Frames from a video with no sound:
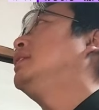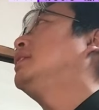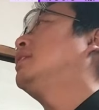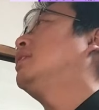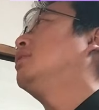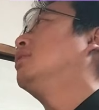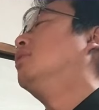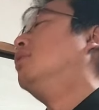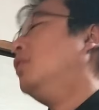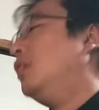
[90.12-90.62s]
んです
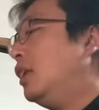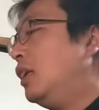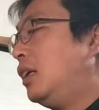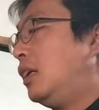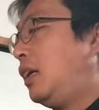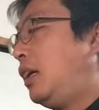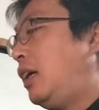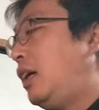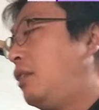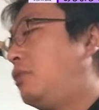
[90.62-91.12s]
けど、
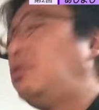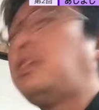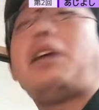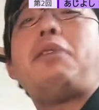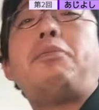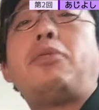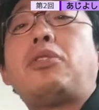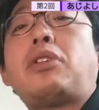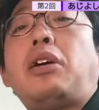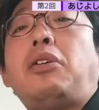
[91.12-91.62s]
えー、古
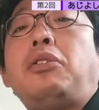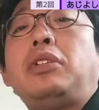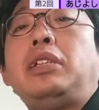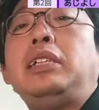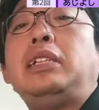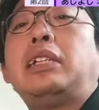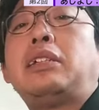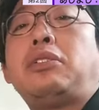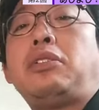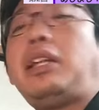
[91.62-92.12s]
いものが欲し
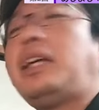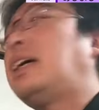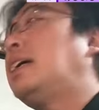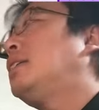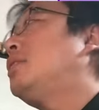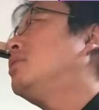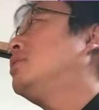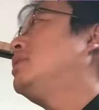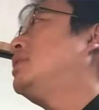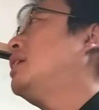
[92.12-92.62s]
いんですよね
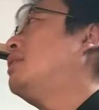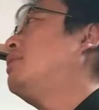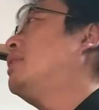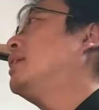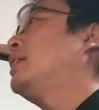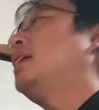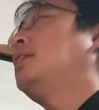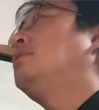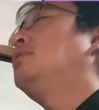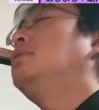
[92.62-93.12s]
味吉さん
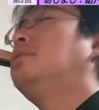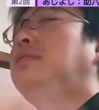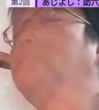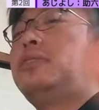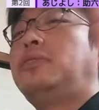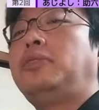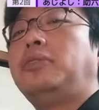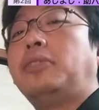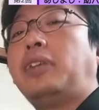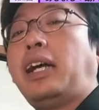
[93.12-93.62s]
はってい
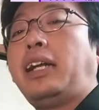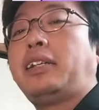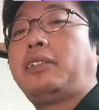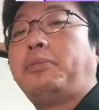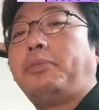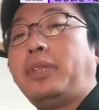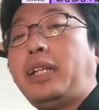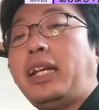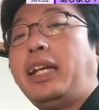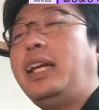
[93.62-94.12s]
うお
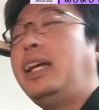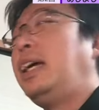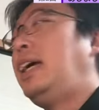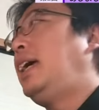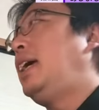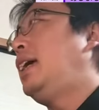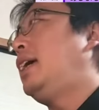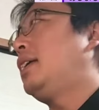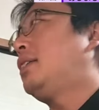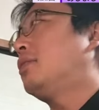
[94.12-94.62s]
話もね、
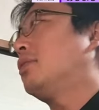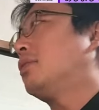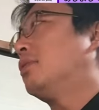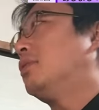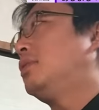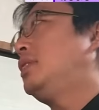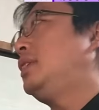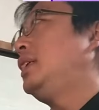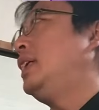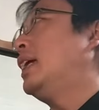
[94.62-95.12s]
えー、ちょっ
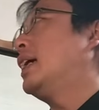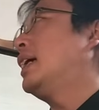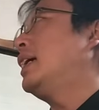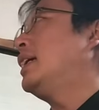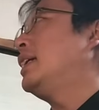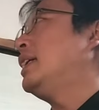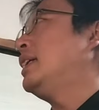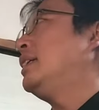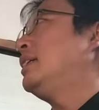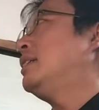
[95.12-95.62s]
としなが
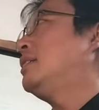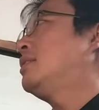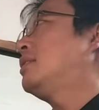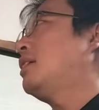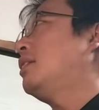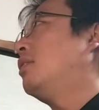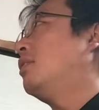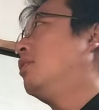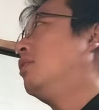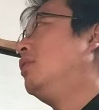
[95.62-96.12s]
らです
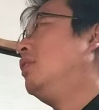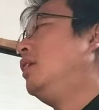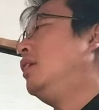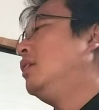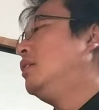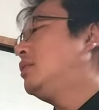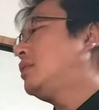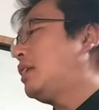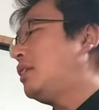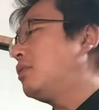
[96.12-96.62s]
けど
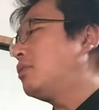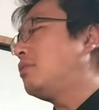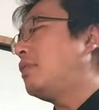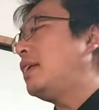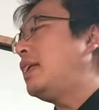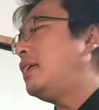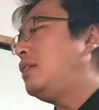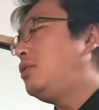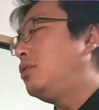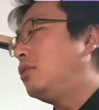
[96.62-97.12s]
助六
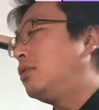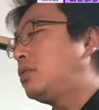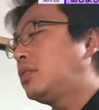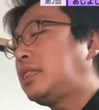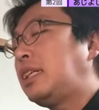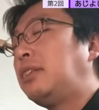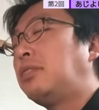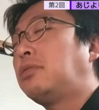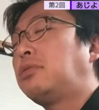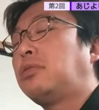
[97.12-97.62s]
はね上
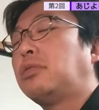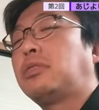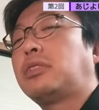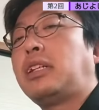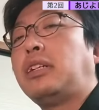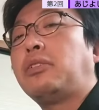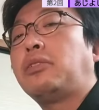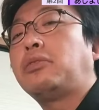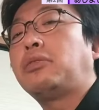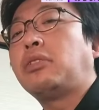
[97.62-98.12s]
助六と
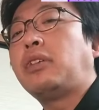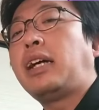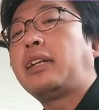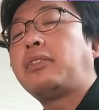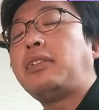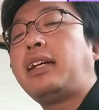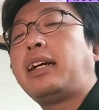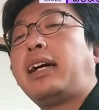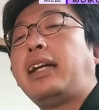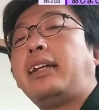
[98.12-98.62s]
助六とあ
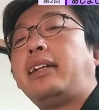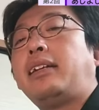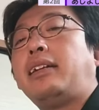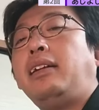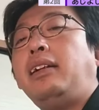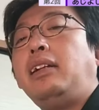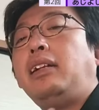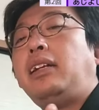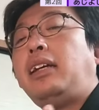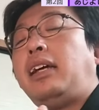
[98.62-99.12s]
となんか、
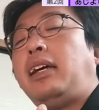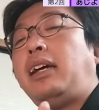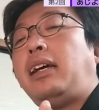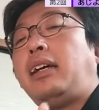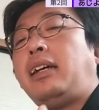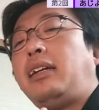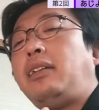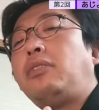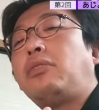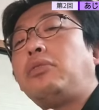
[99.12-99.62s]

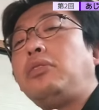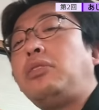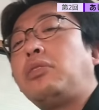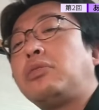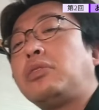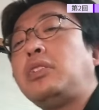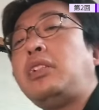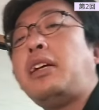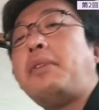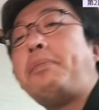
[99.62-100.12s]
えー、横
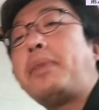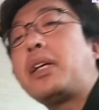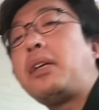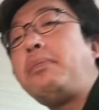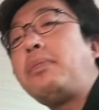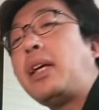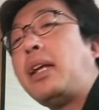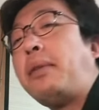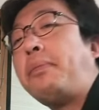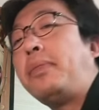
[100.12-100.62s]
綱巻
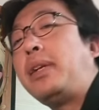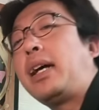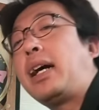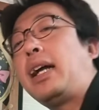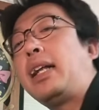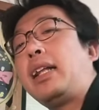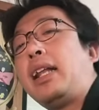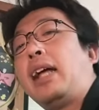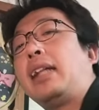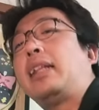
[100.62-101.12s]
きみたいなのもなん
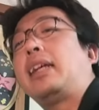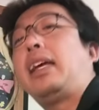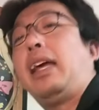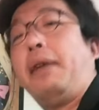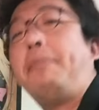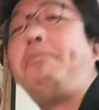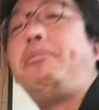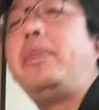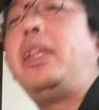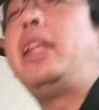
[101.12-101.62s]
かあったっ
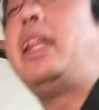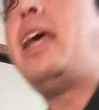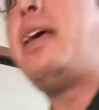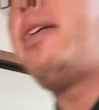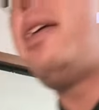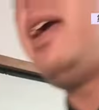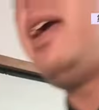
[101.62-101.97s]
けでね、